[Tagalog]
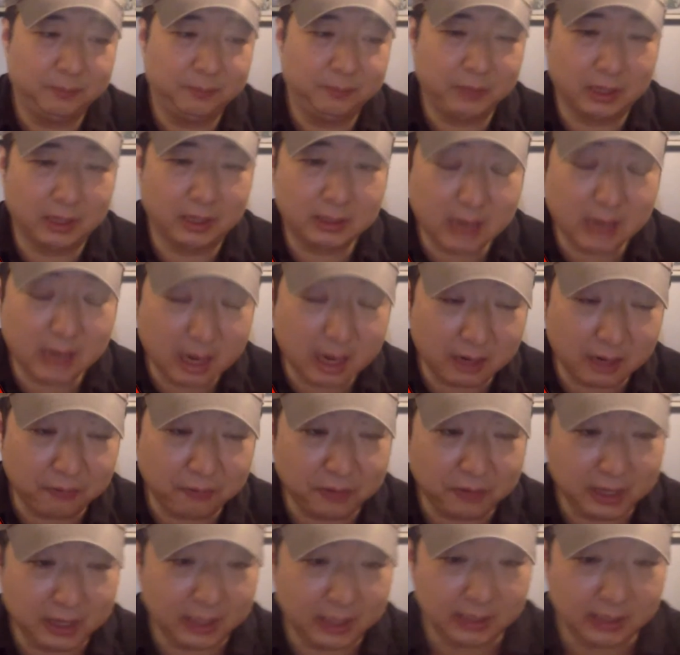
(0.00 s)
ng
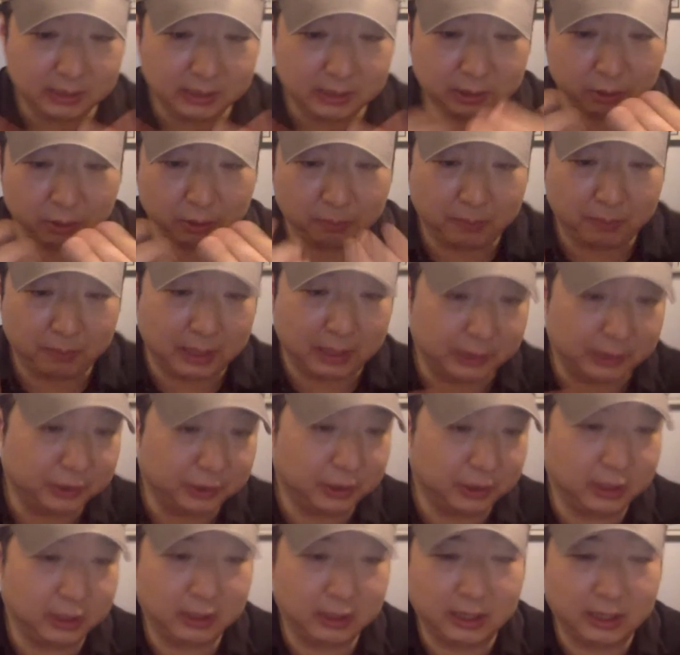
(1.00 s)
sacrifice,
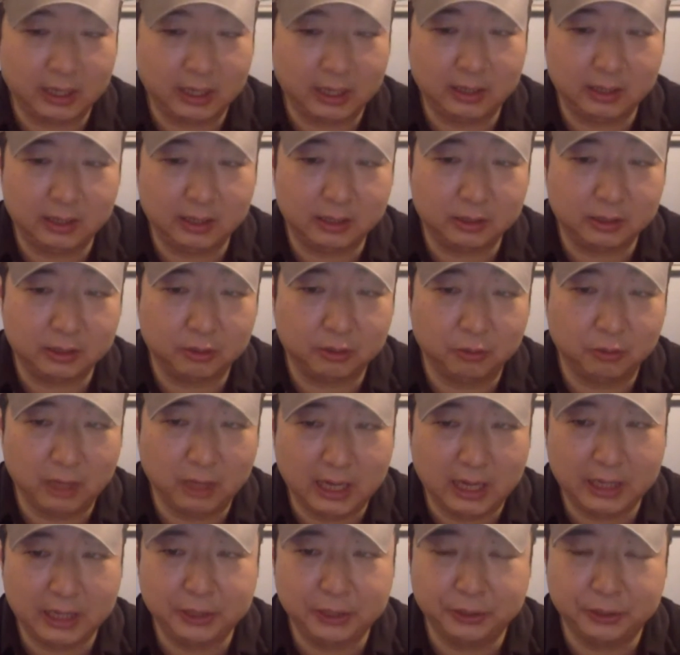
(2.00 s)
compassion, and kind. Kung
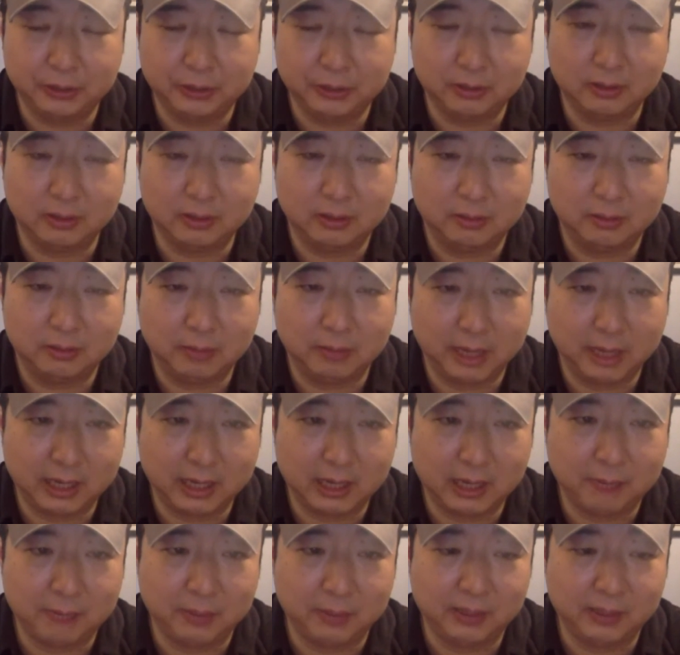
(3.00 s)
wala yun,
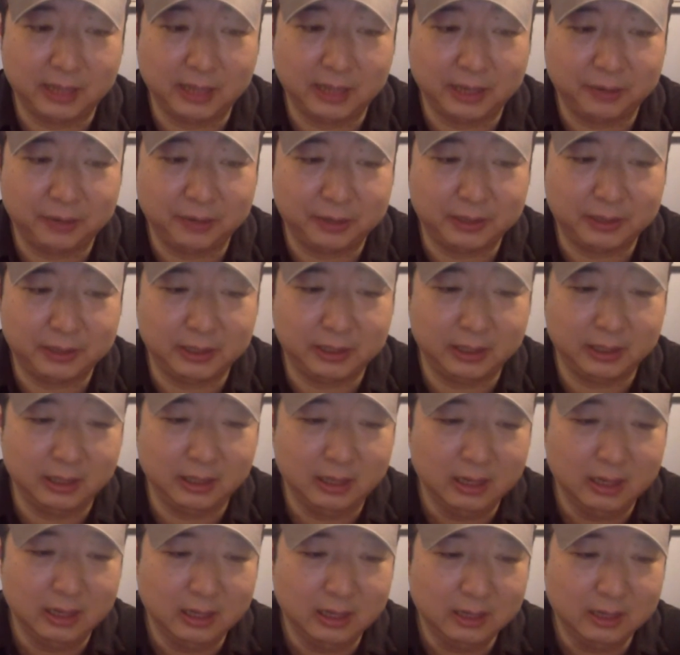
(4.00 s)
mahirapan tayo. Kasi
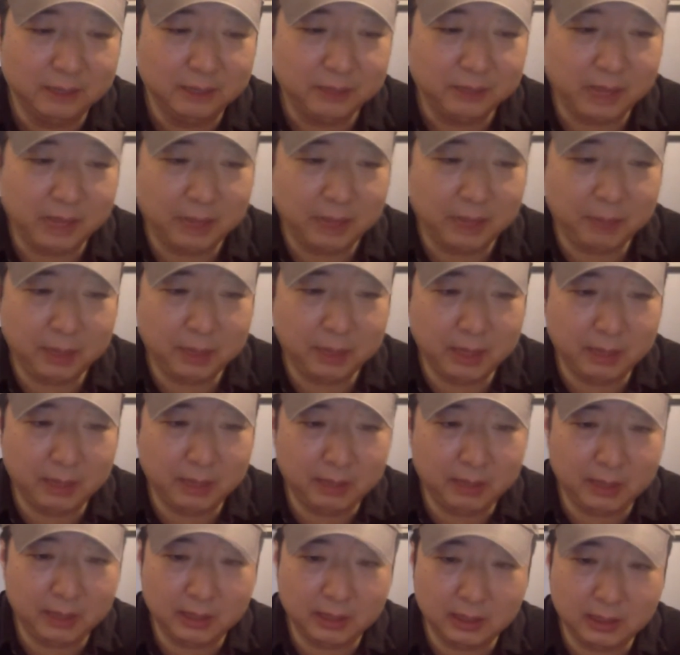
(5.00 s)
the
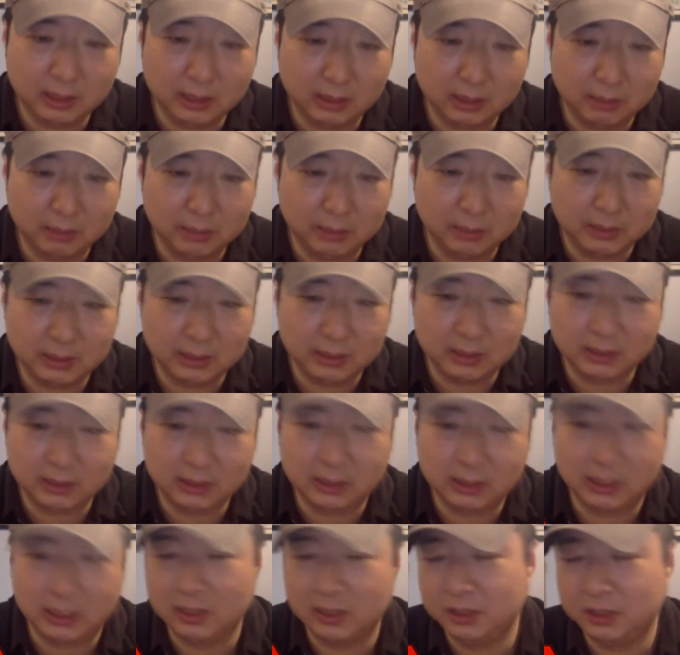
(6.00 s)
epidemic is not a business
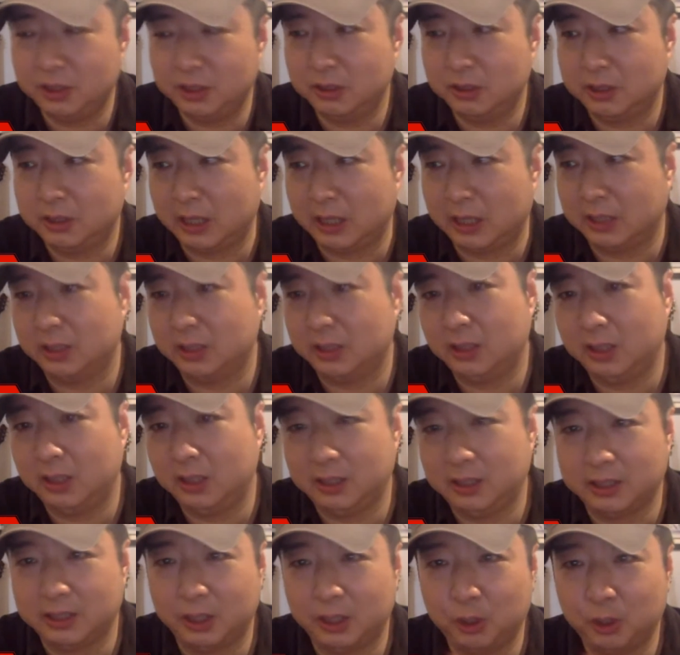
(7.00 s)
tragedy,
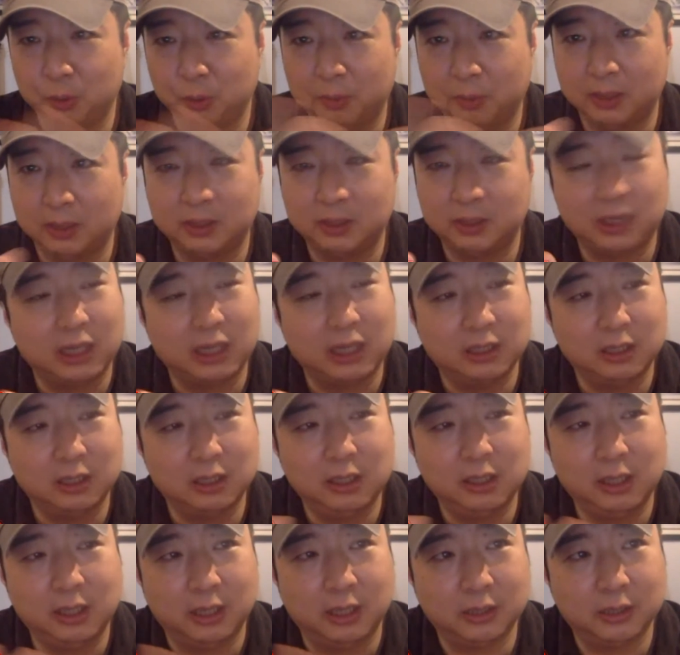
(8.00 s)
tragedy. It's a human
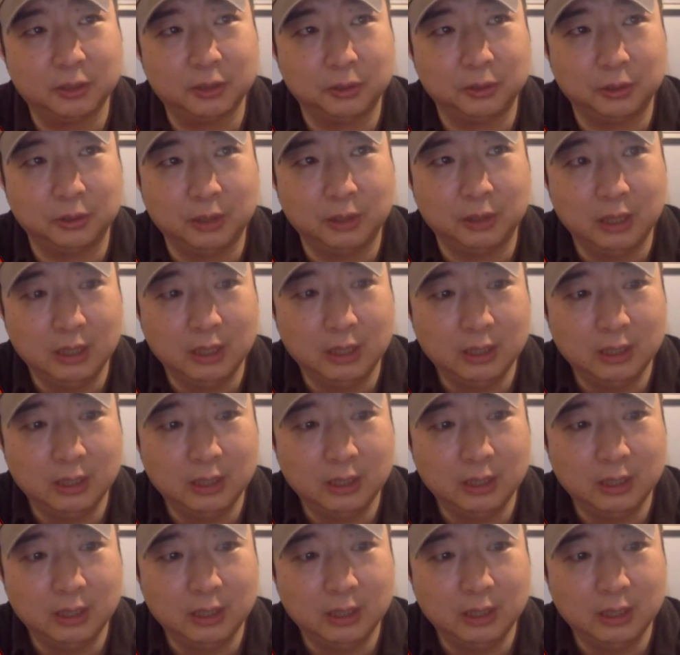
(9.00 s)
tragedy. Eh. So,